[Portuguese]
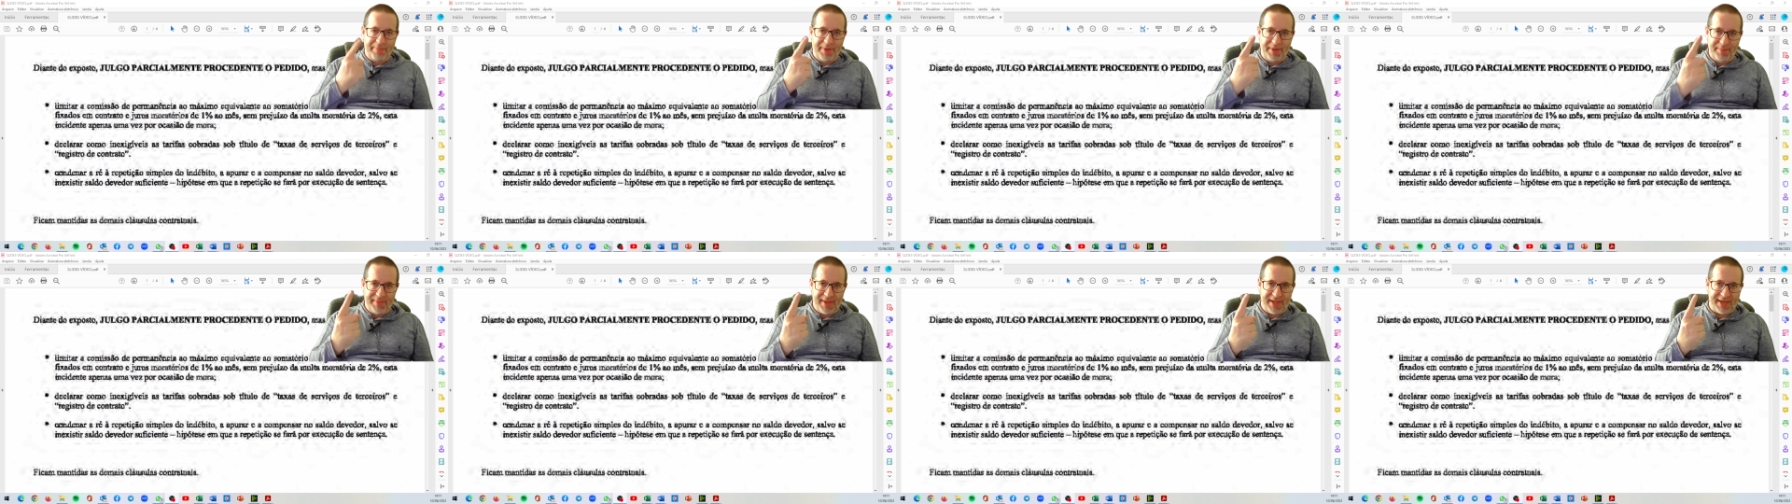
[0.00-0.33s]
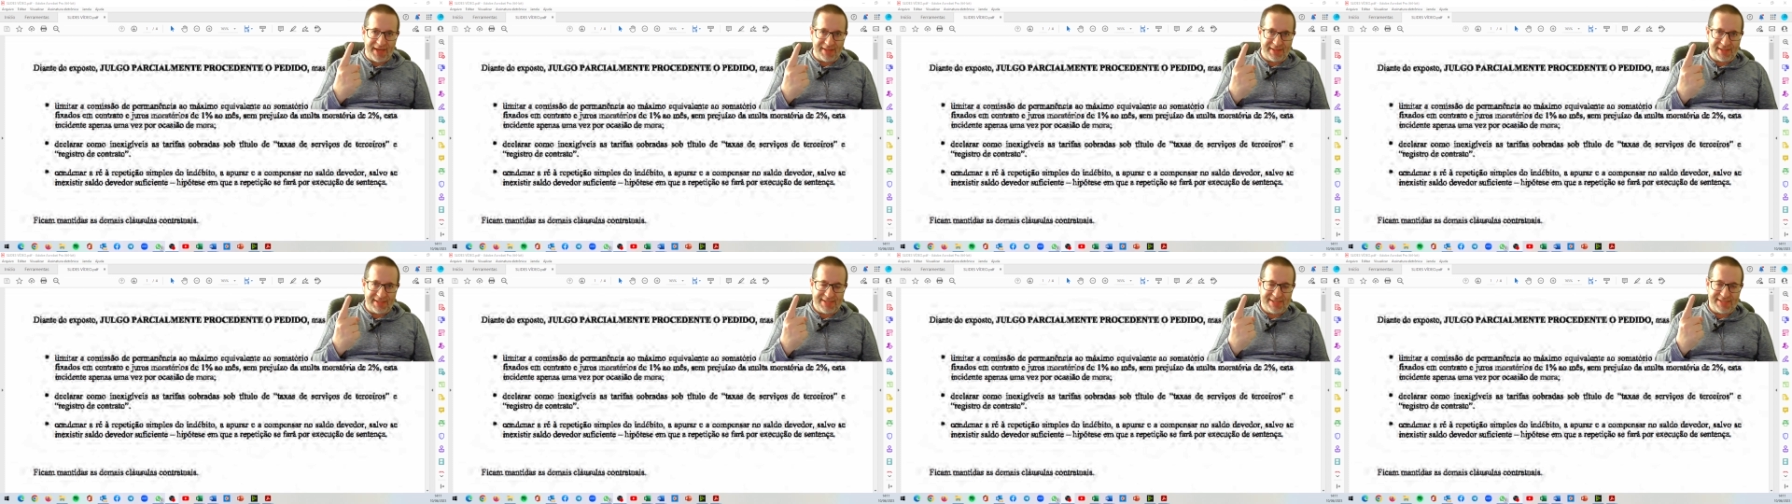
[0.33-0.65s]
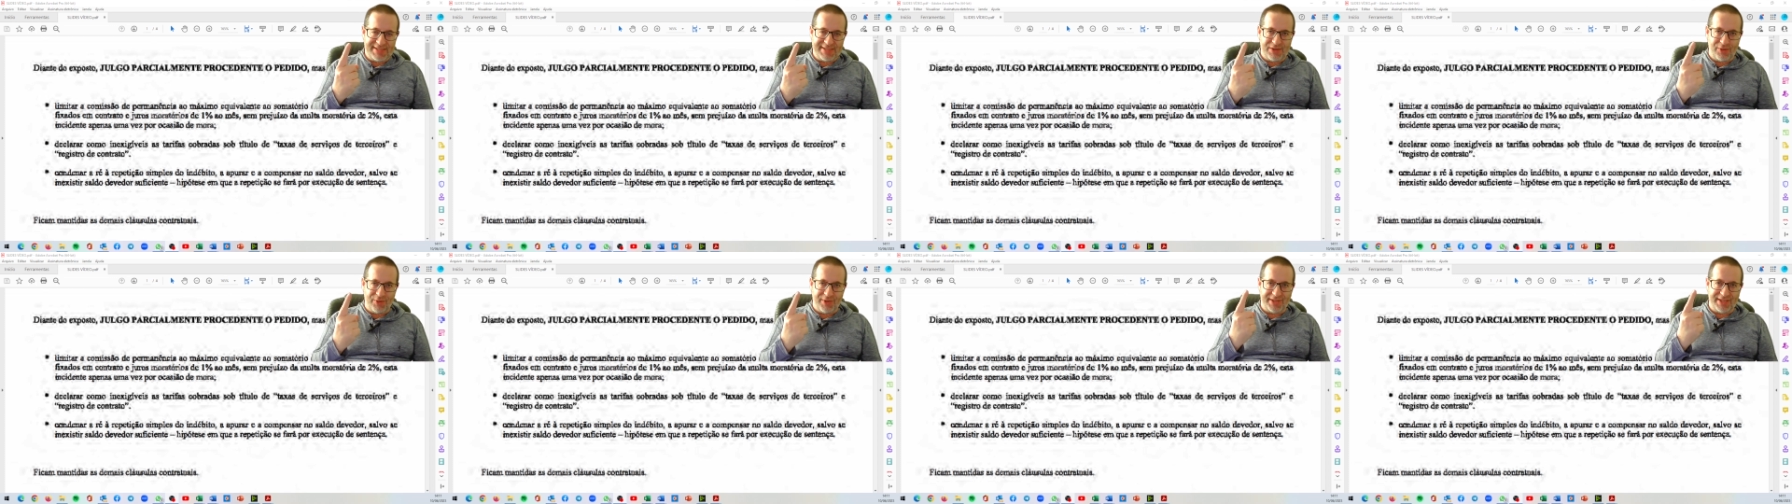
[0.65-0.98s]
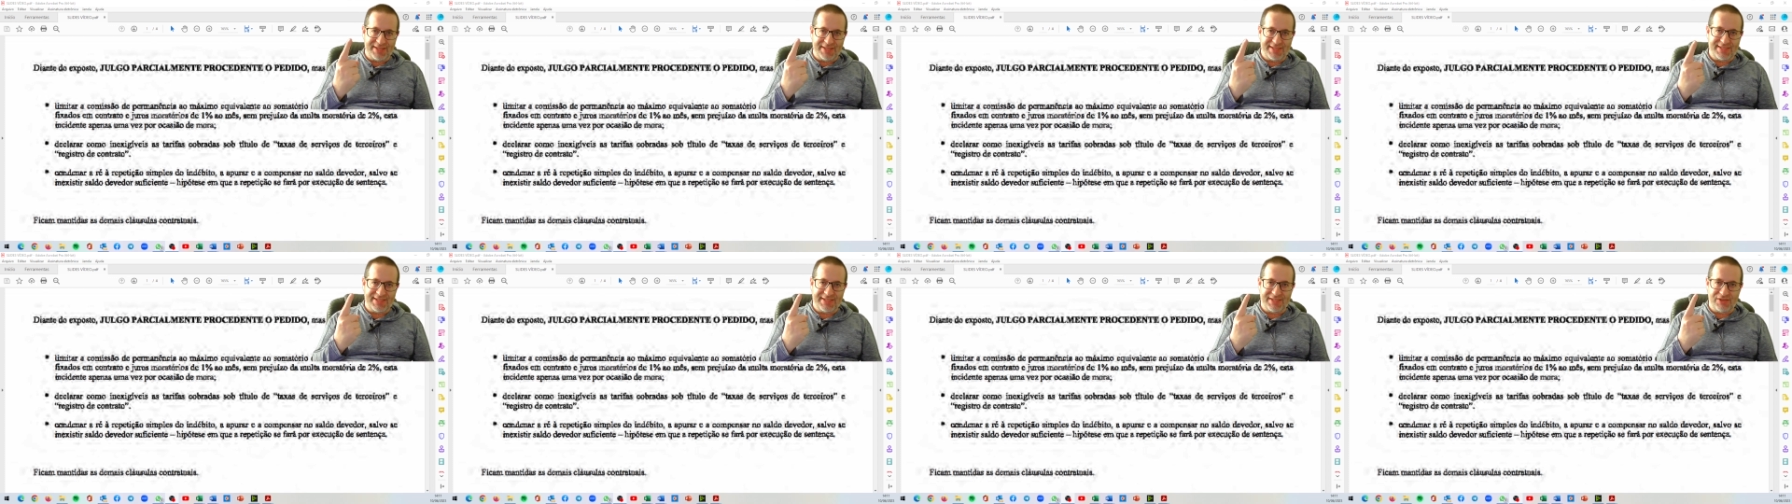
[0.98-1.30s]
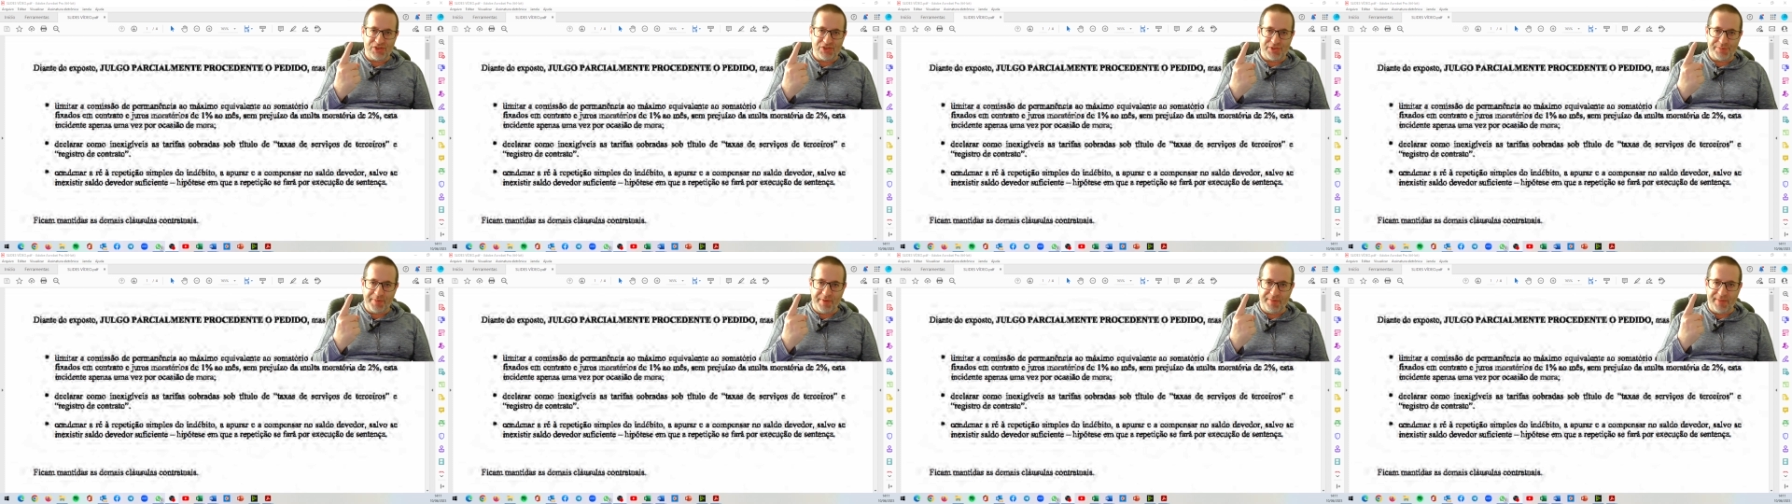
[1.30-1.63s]
a, primeira decisão, a
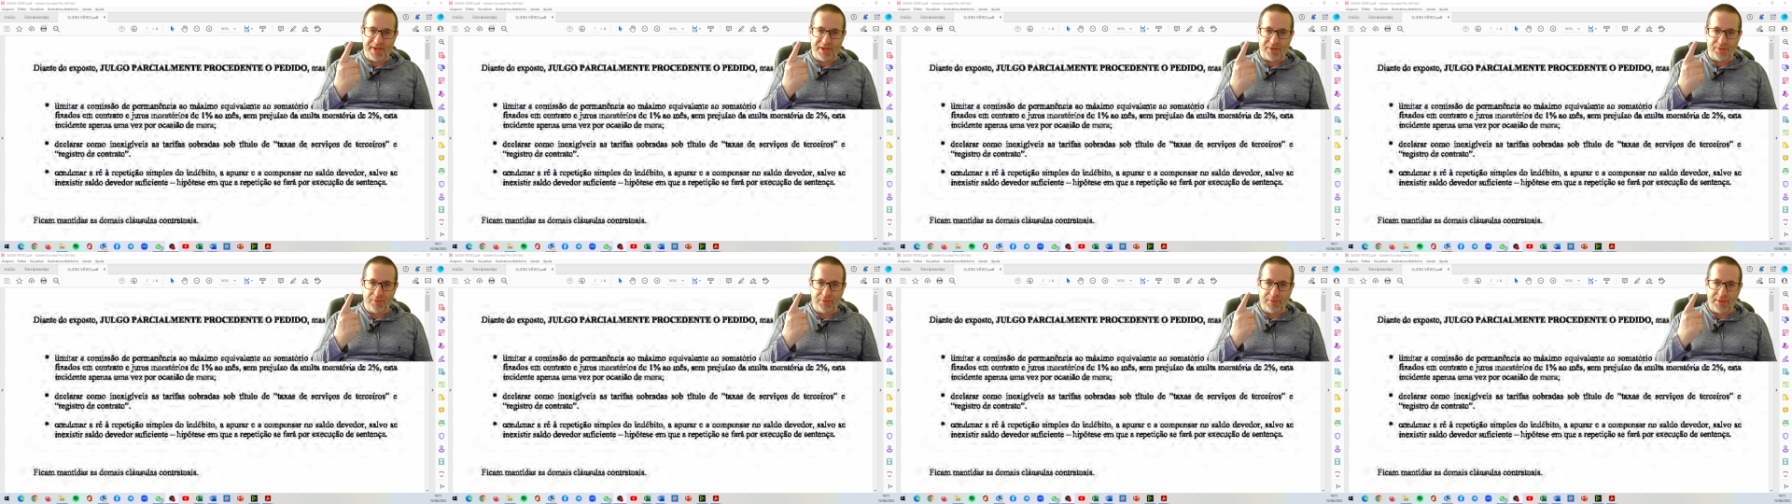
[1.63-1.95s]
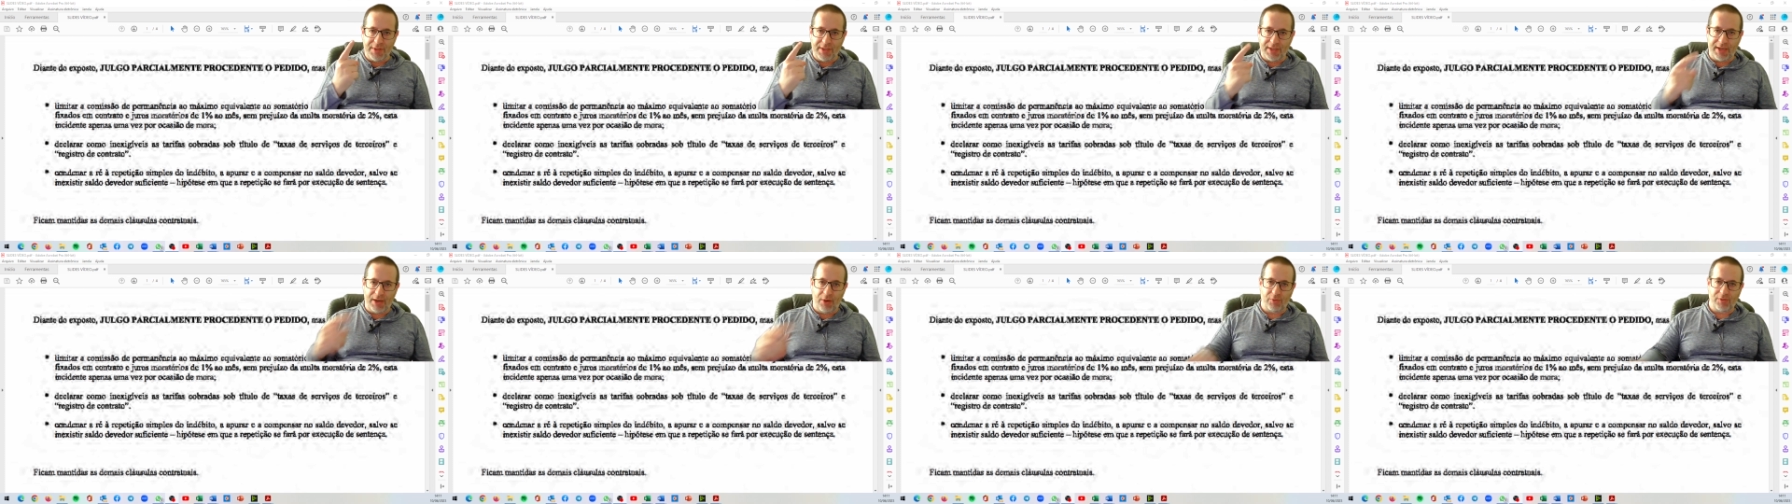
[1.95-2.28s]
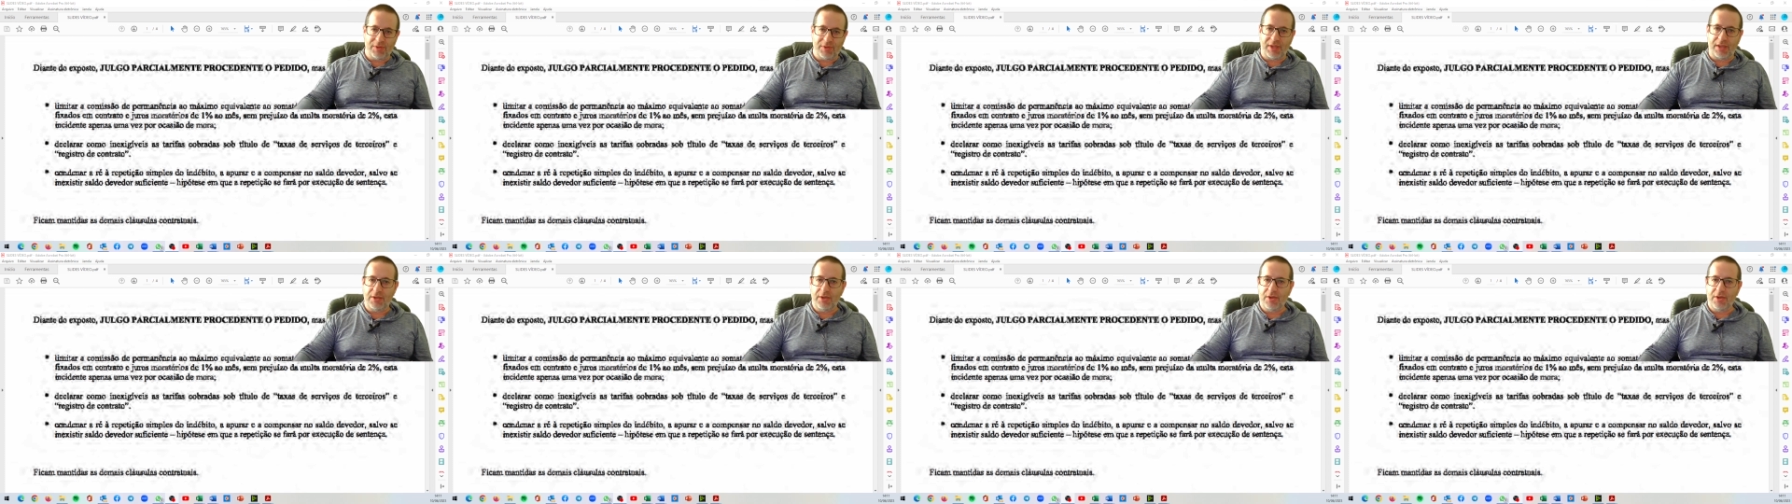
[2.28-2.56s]
decisão de primeiro grau.